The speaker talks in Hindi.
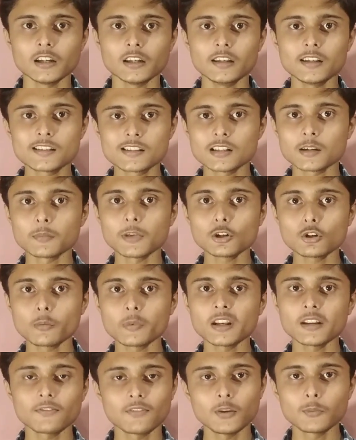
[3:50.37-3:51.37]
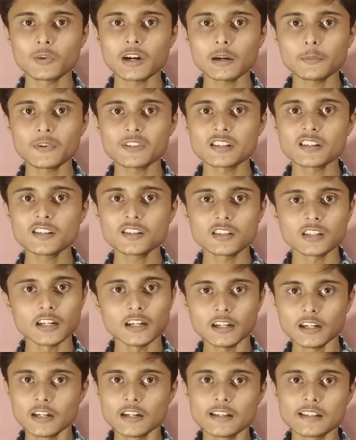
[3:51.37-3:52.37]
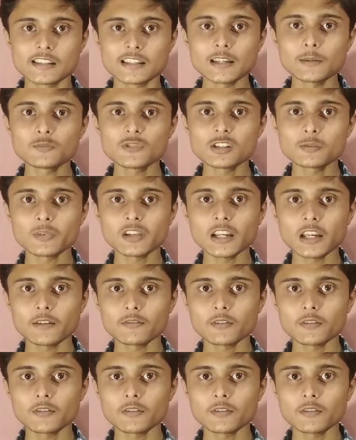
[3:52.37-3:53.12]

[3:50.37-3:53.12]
इस नंबर को मैंने फ्लिपकार्ट पे सर्च किया सेम चीज़ मैंने